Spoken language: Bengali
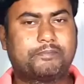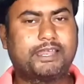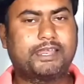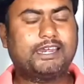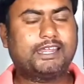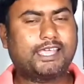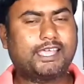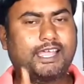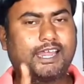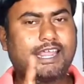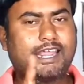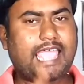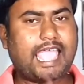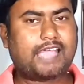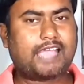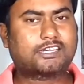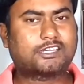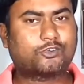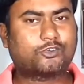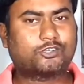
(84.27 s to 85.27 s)
ফ্রেন্ড এখানে
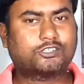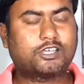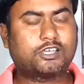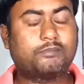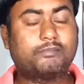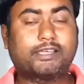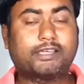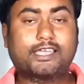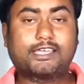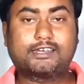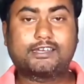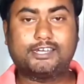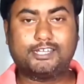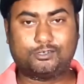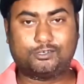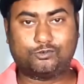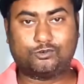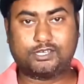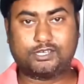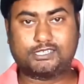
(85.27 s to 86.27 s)
একটা কথা আমাকে
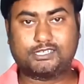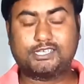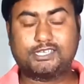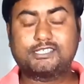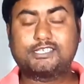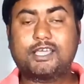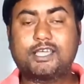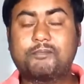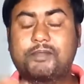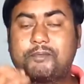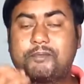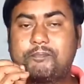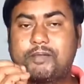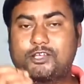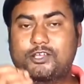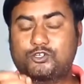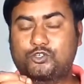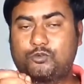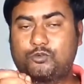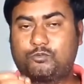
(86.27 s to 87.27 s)
ক্লিক করেছে যে আমরা
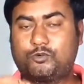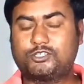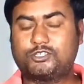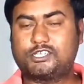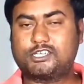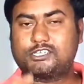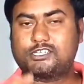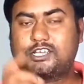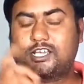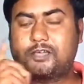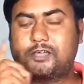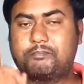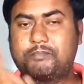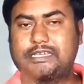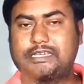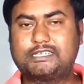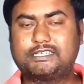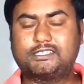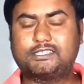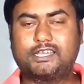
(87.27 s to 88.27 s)
পাঁচশো টাকা
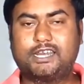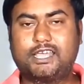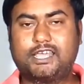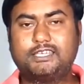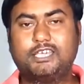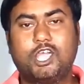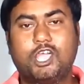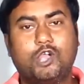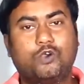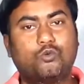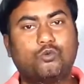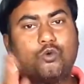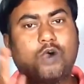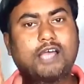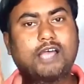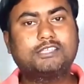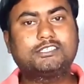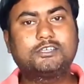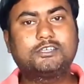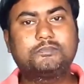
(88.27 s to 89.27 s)
বেশি দিলেই
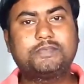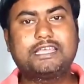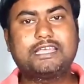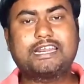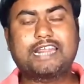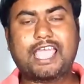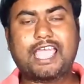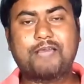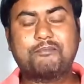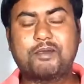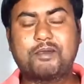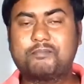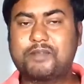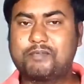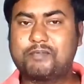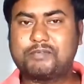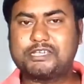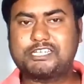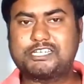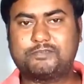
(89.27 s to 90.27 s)
ওয়ান জিবি র্যাম আমরা
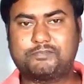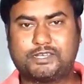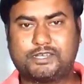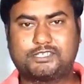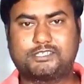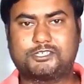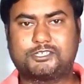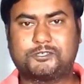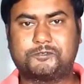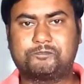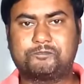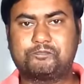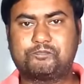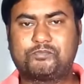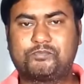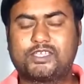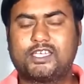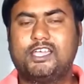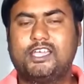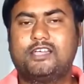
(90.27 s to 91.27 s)
বেশি পাচ্ছি
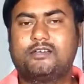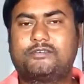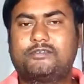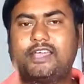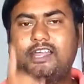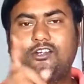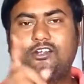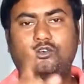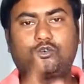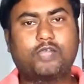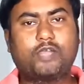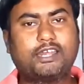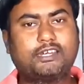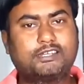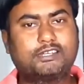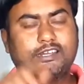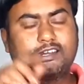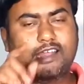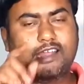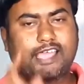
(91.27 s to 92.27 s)
ফ্রেন্ড
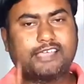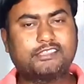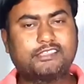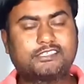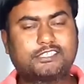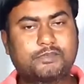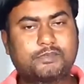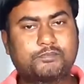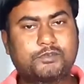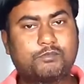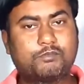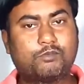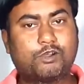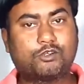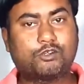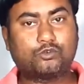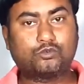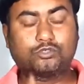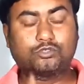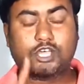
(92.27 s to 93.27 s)
টোয়েন্টি নাইন সেপ্টেম্বর
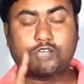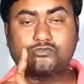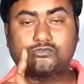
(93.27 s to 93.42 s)
টু